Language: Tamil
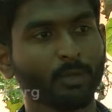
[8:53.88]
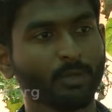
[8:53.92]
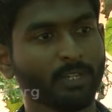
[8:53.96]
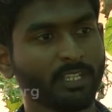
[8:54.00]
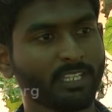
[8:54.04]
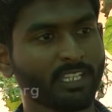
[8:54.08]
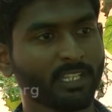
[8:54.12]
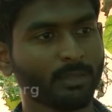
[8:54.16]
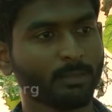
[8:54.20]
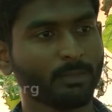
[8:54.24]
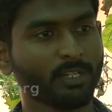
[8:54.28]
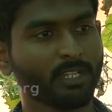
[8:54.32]
அவங்க
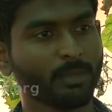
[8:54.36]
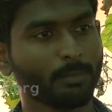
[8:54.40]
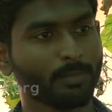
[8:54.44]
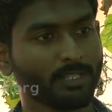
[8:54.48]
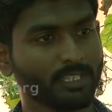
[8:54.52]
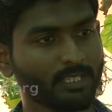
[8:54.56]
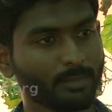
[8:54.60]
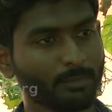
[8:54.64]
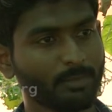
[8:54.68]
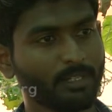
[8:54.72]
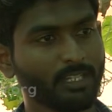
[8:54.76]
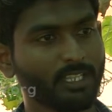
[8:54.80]
இந்த மாதிரி
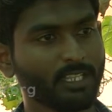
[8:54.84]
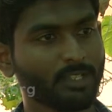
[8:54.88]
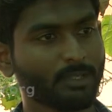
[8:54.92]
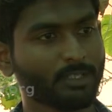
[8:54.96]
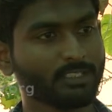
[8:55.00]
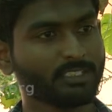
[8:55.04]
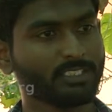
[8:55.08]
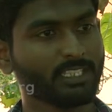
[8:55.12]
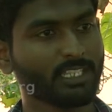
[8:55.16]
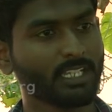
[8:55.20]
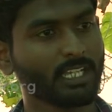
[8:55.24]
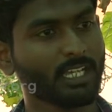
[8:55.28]
பதப்படுத்தி
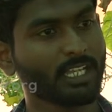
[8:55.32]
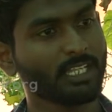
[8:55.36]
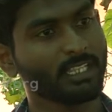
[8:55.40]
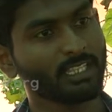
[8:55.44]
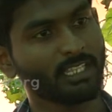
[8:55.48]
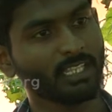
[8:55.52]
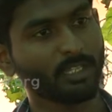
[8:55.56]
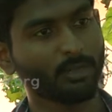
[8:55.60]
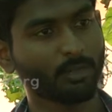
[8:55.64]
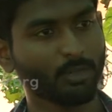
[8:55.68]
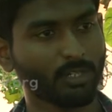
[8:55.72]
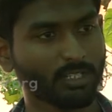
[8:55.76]
வச்சு
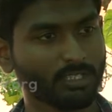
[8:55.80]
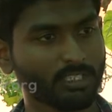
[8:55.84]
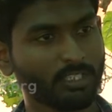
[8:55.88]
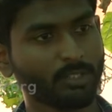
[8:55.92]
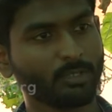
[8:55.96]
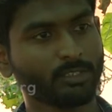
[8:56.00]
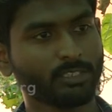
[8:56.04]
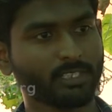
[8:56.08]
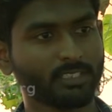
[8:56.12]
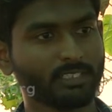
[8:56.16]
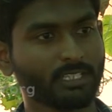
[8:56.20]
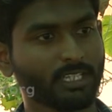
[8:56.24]
அந்த உரத்தை
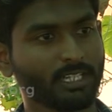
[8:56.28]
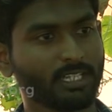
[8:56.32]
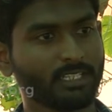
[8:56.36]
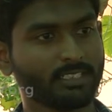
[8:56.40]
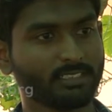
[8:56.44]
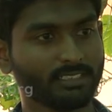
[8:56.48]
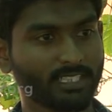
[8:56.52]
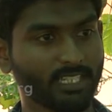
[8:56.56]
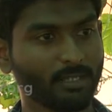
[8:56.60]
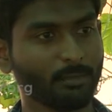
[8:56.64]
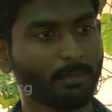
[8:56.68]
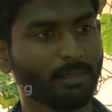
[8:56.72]
வந்து தர
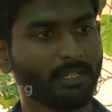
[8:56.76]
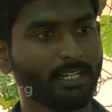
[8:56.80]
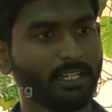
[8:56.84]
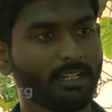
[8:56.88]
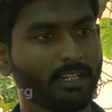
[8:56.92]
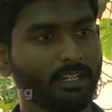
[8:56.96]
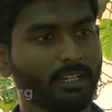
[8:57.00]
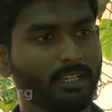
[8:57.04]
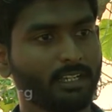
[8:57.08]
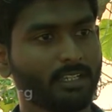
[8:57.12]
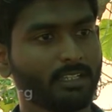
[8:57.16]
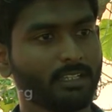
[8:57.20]
சேல்
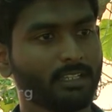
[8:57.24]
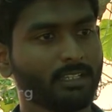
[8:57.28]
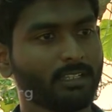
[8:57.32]
பண்ணிட்டு இருக்காங்க